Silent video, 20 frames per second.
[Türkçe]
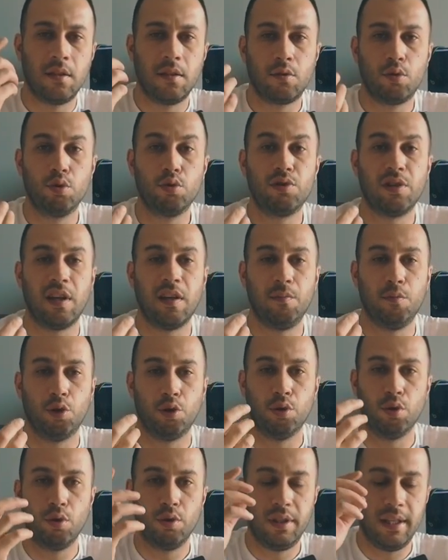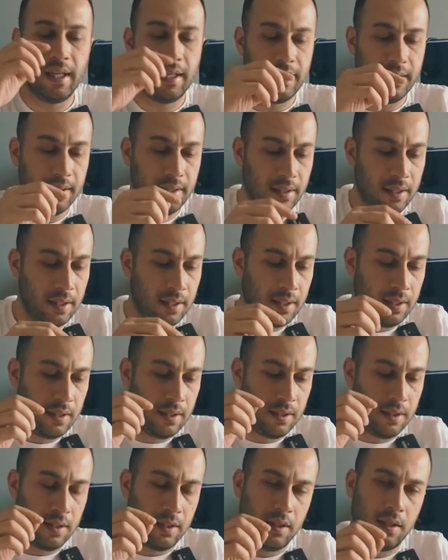kurtarmıyordu. Yani
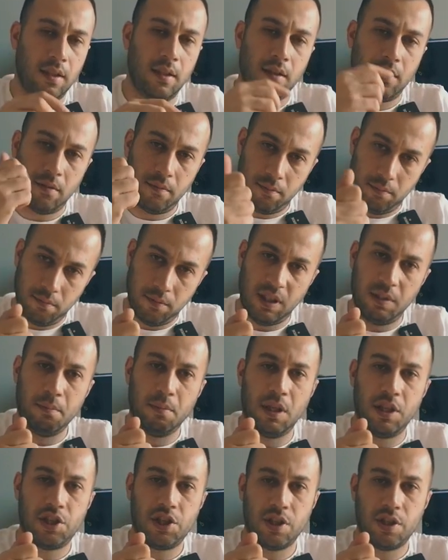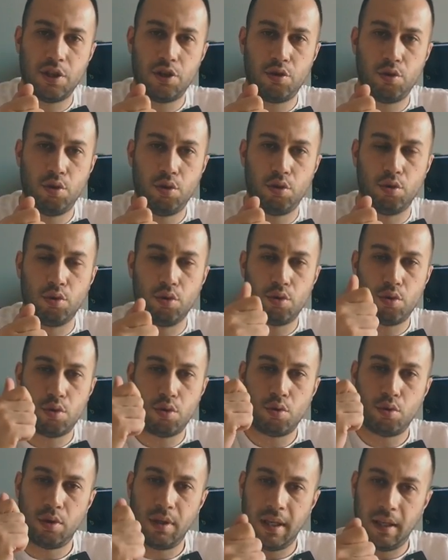gimbali
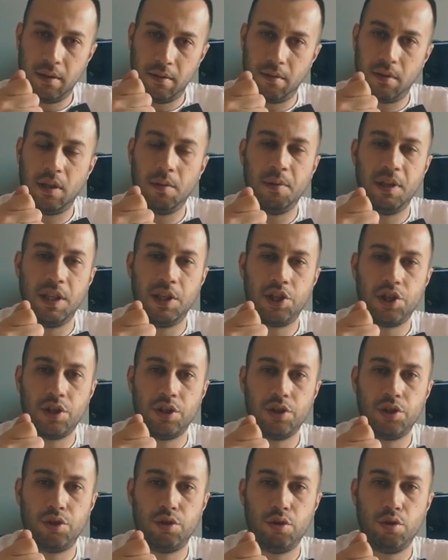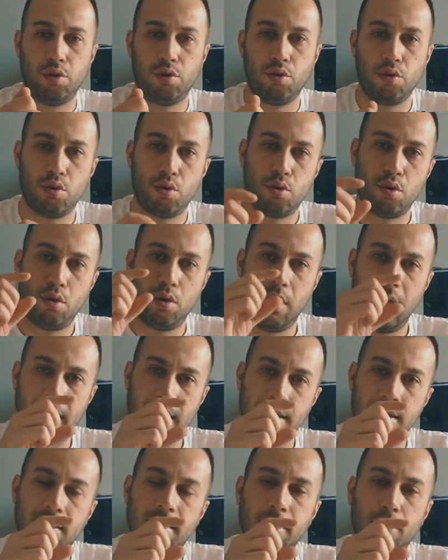çalıştırıyordunuz. Yani kamerayı çalıştırıyordunuz.
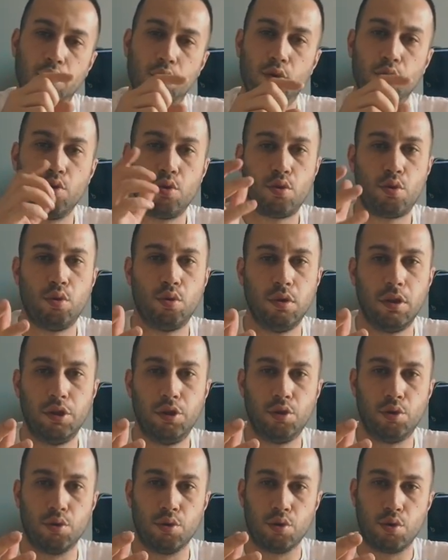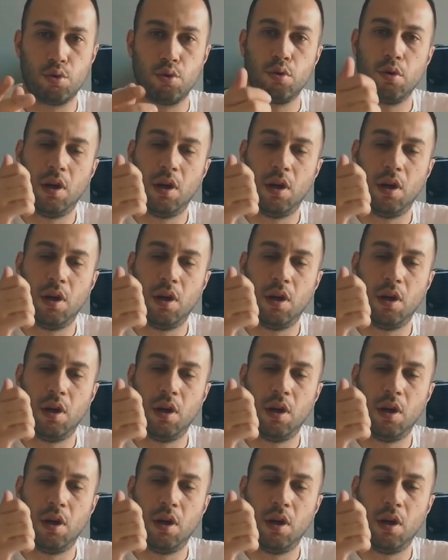Lensi takıyordunuz, kullanıyordunuz.